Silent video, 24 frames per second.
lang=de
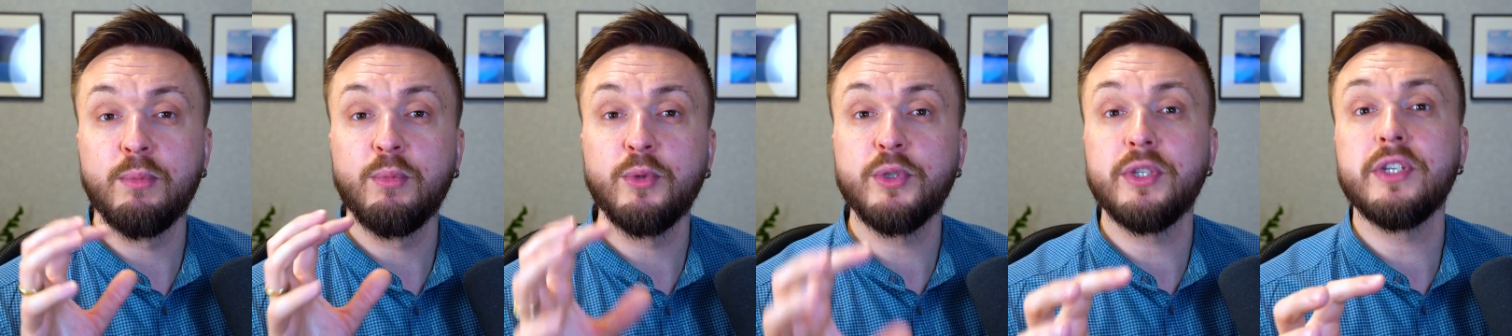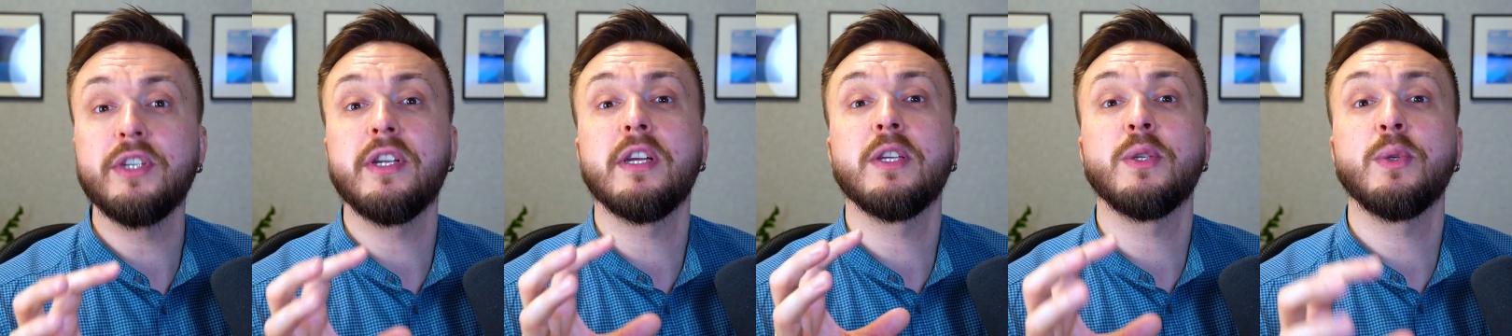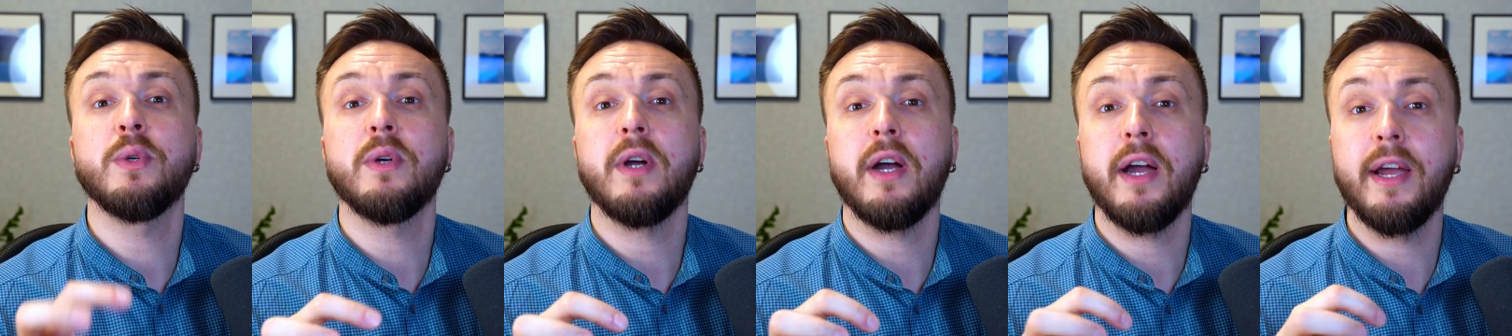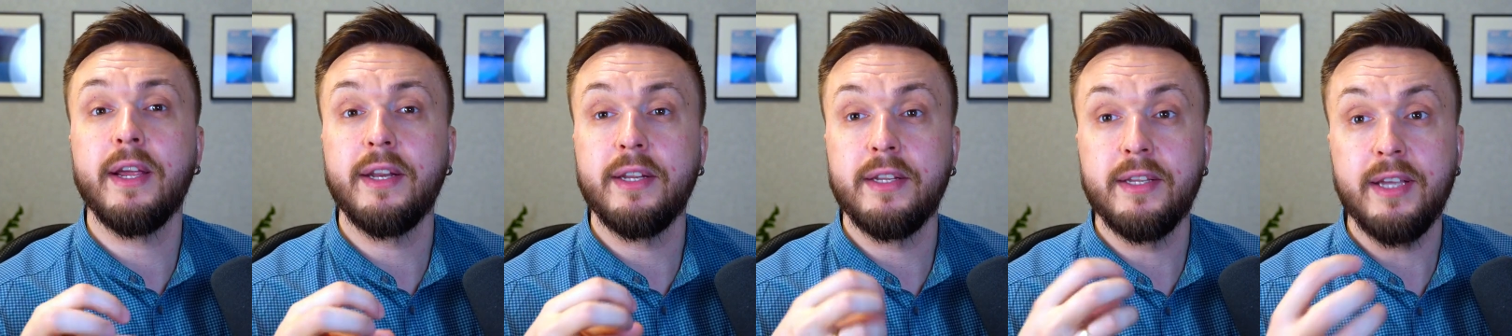muss ich also
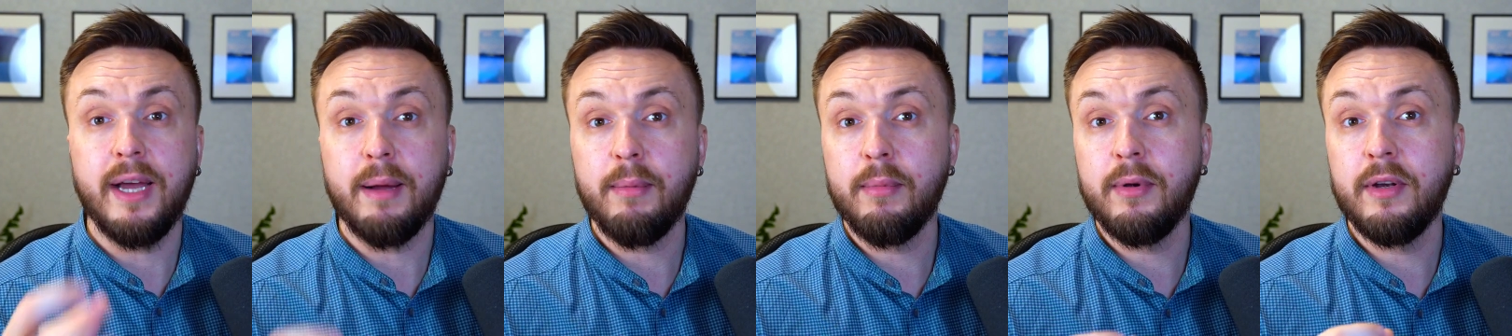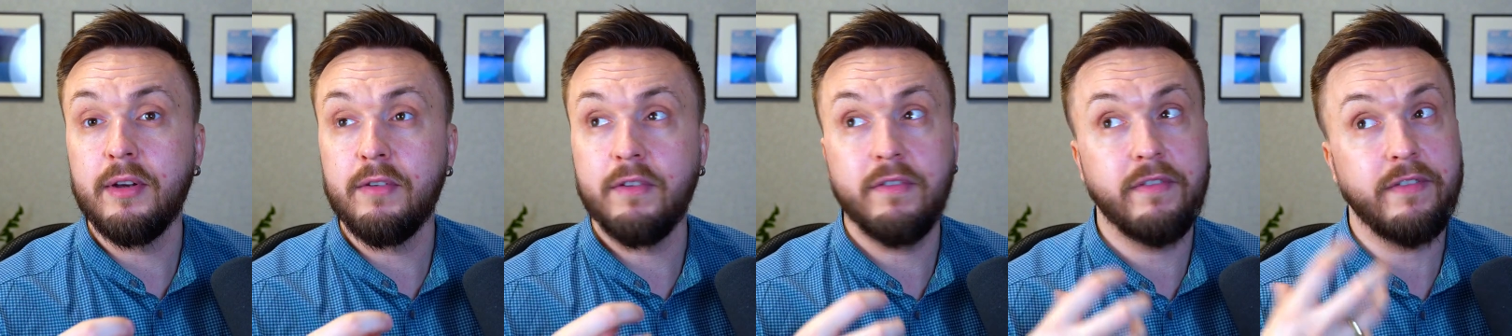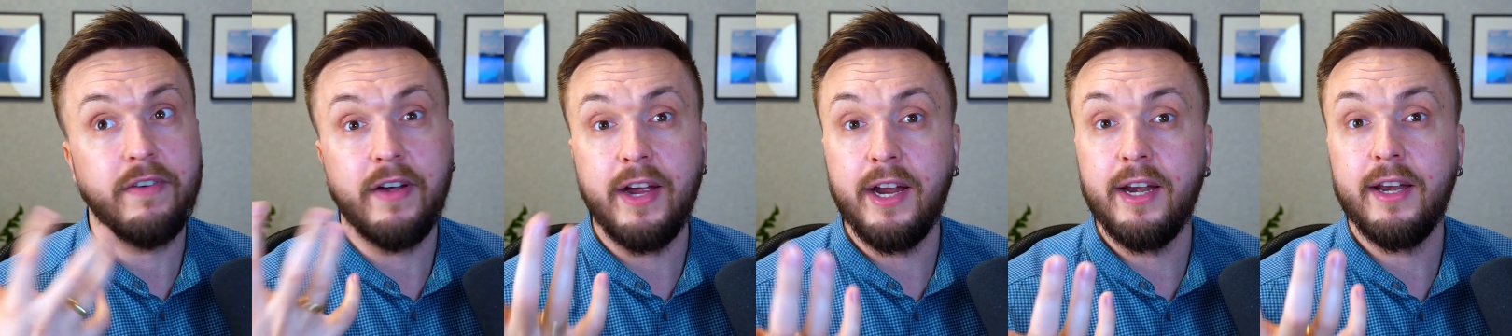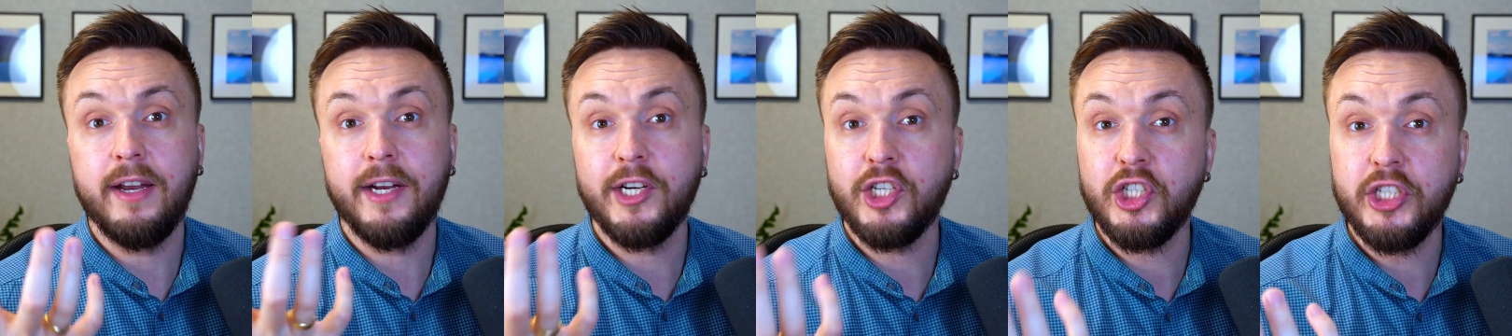ein
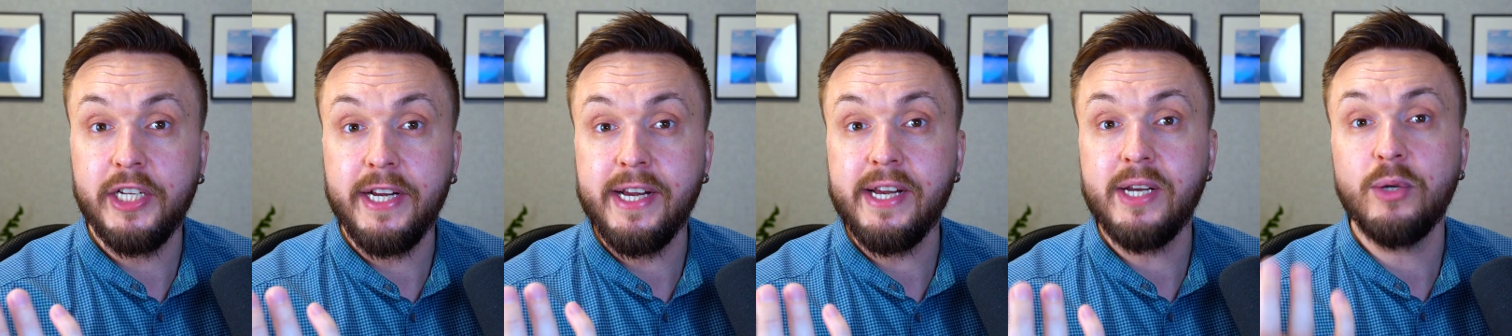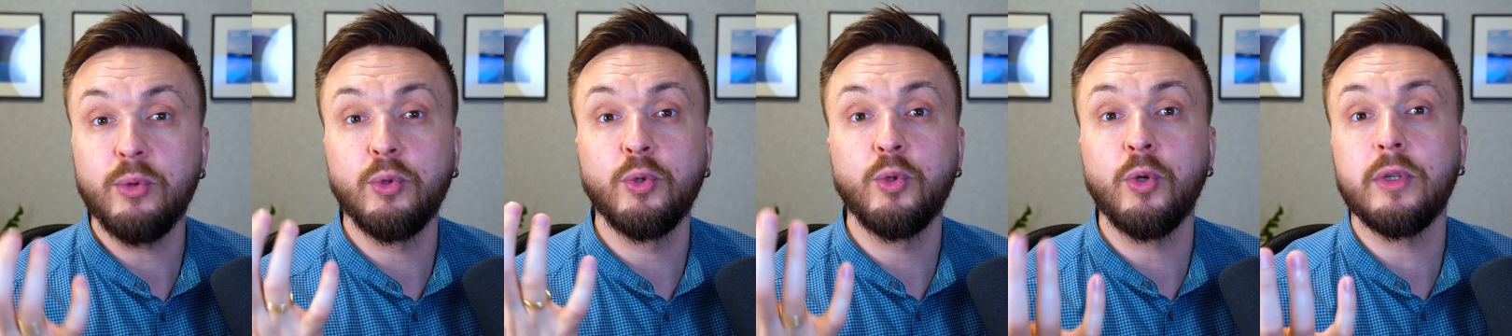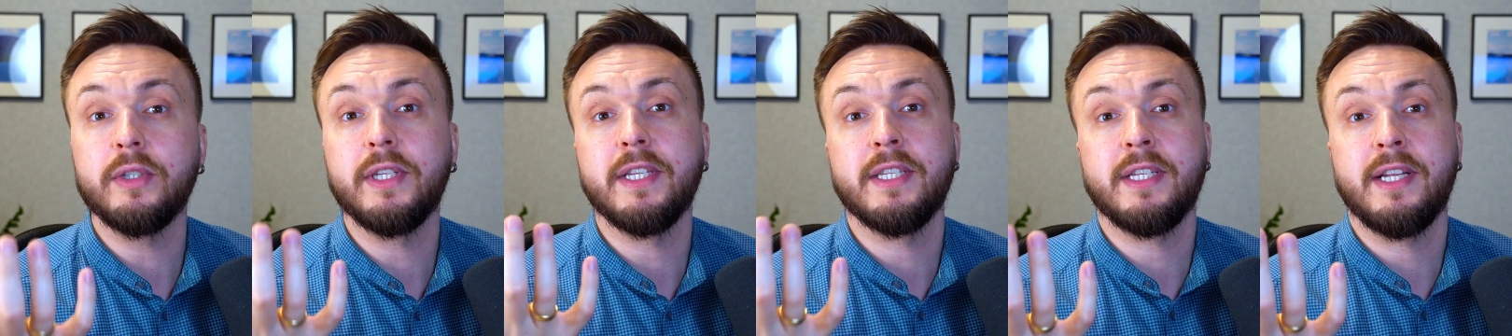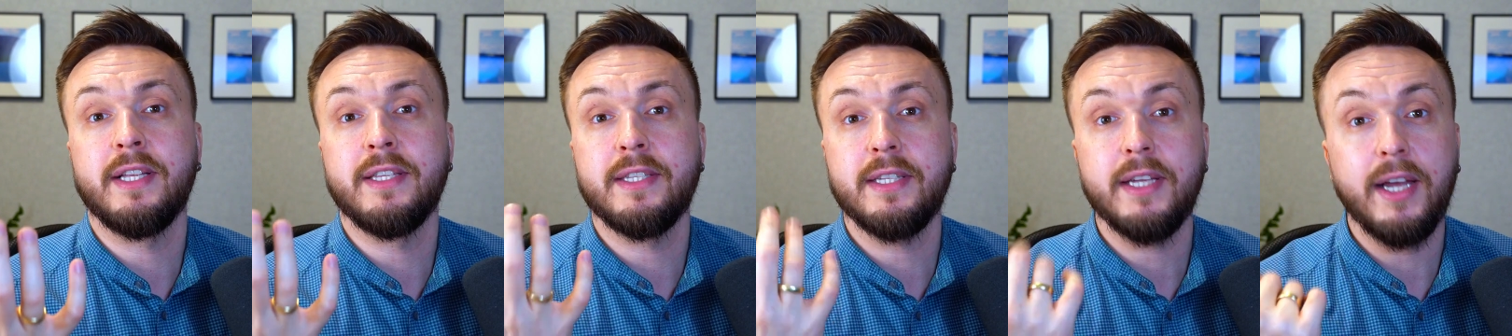YAML-File erstellen und dort
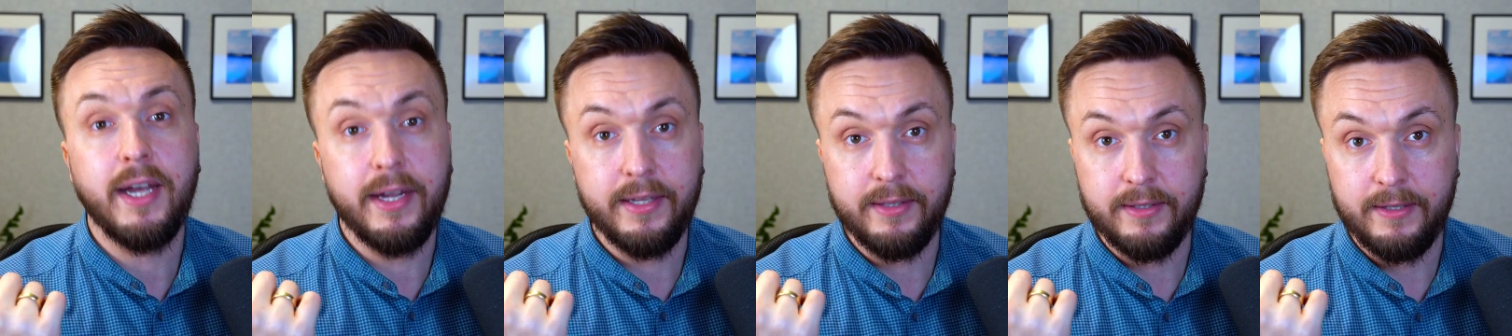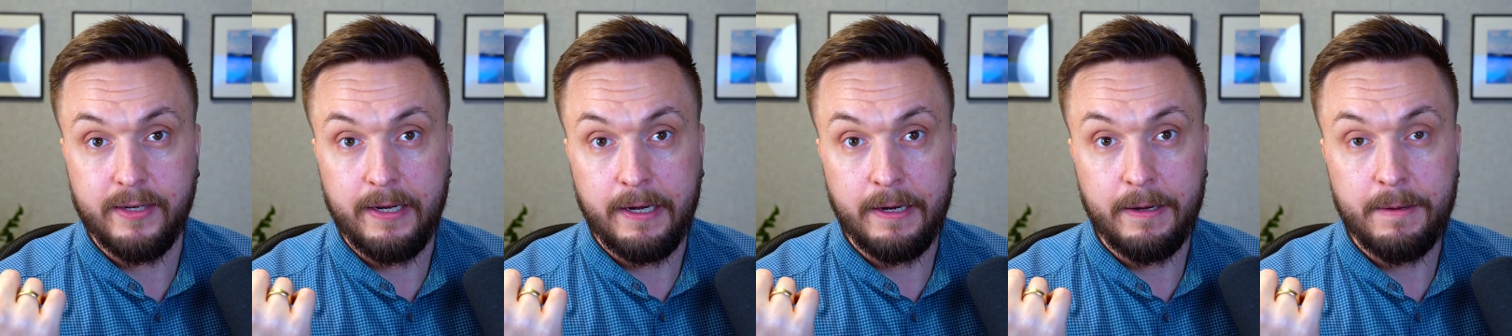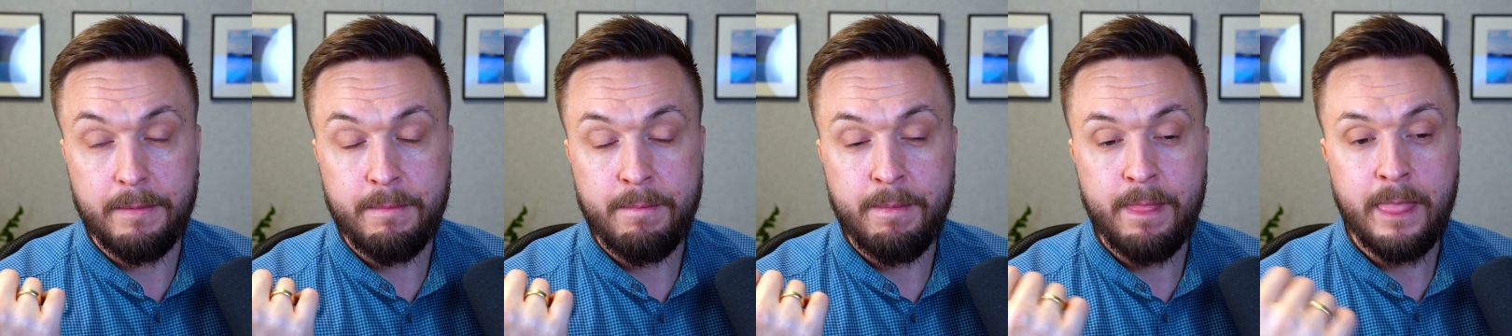das Ganze eintragen.